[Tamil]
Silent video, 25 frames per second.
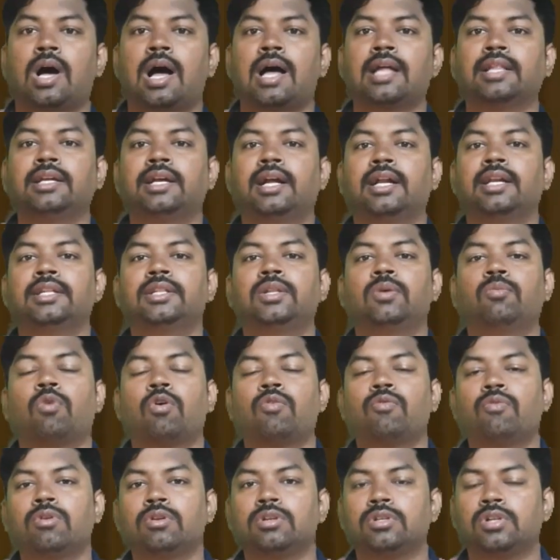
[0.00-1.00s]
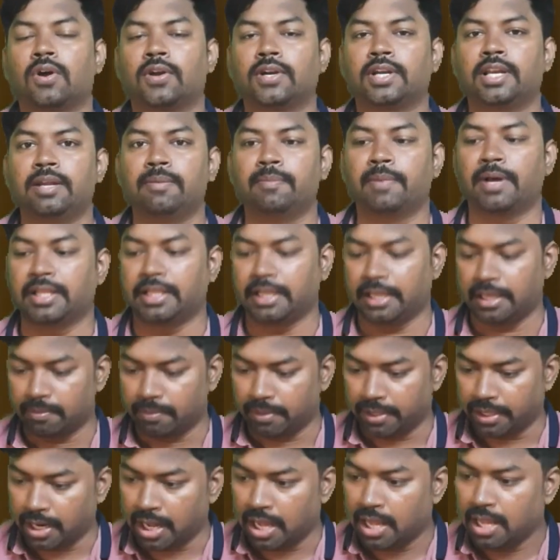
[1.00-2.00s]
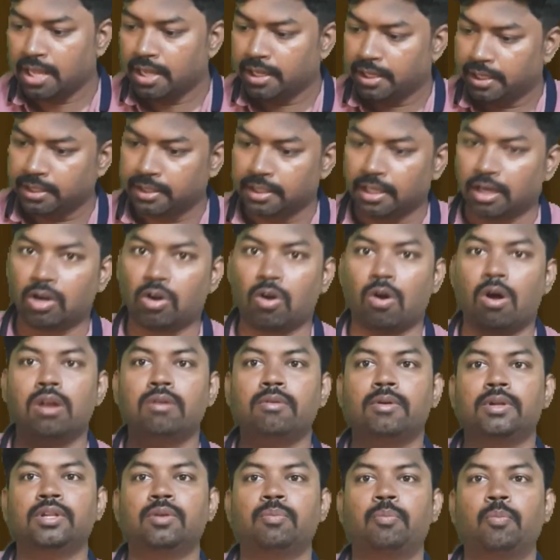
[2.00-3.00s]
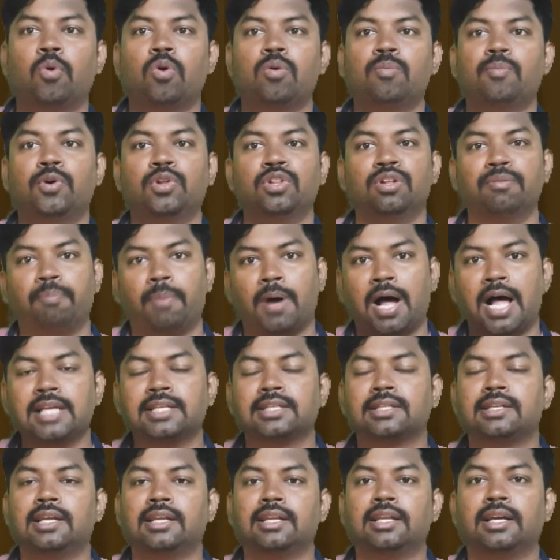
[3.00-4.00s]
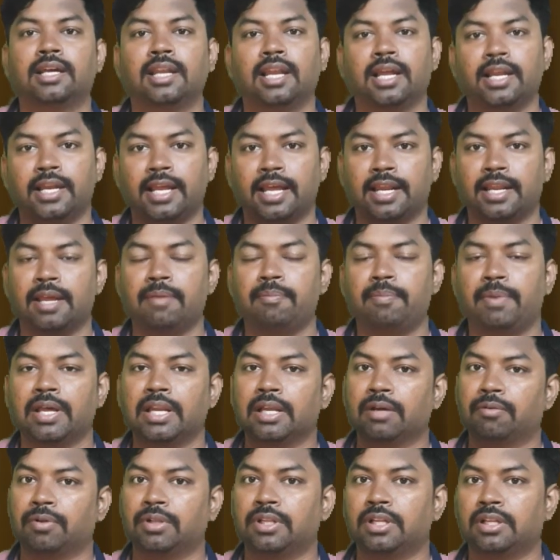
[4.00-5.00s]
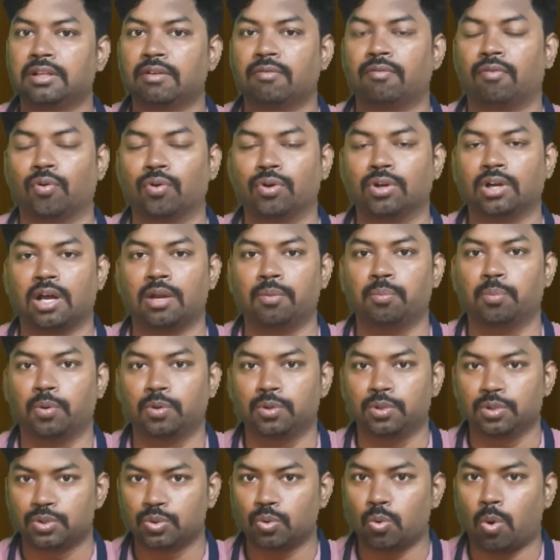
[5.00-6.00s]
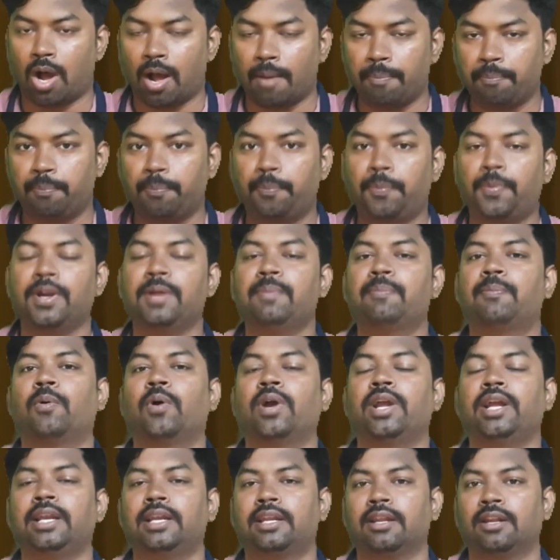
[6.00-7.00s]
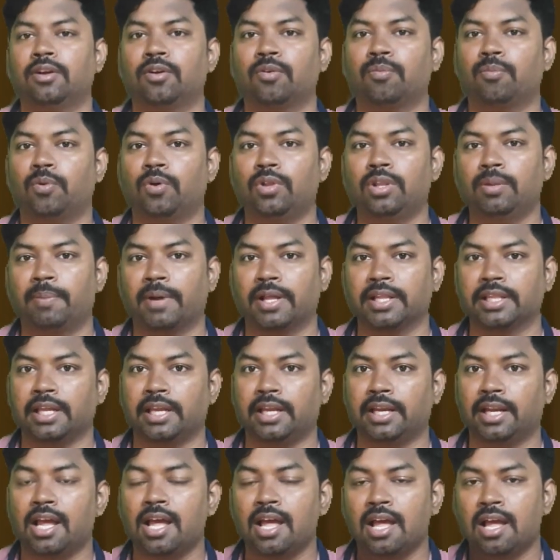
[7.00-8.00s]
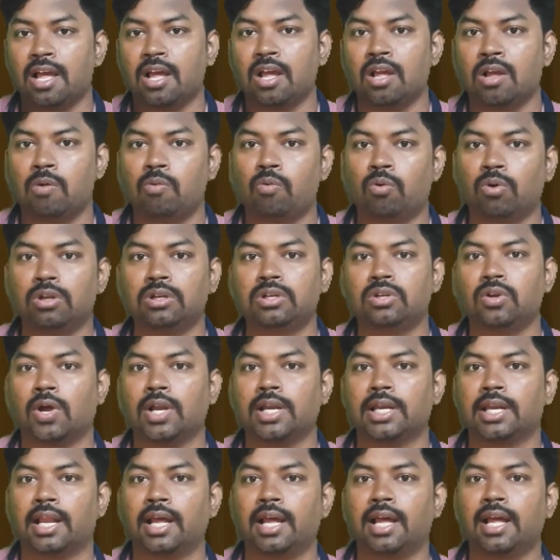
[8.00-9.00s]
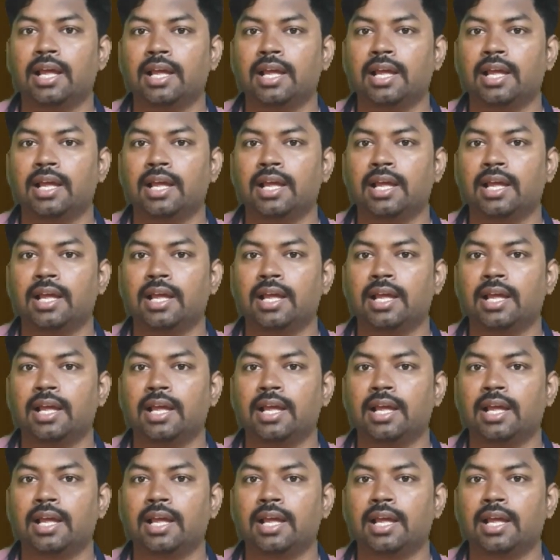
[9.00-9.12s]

ஸோ அதுக்கடுத்து ஒவ்வொரு ஷார்ட்லையும் பார்த்தீங்க அப்படின்னா இந்த கால் வந்து போகும்போது பாஸ்ட் நாட்டில் இருக்கிற நிறைய பேருக்கு வந்து இந்த ஃபோன் கால் போகுது ஸோ அப்படி போயிட்டு இருக்கும்போது பார்த்தீங்கன்னா ஒரு ஷாட்டில்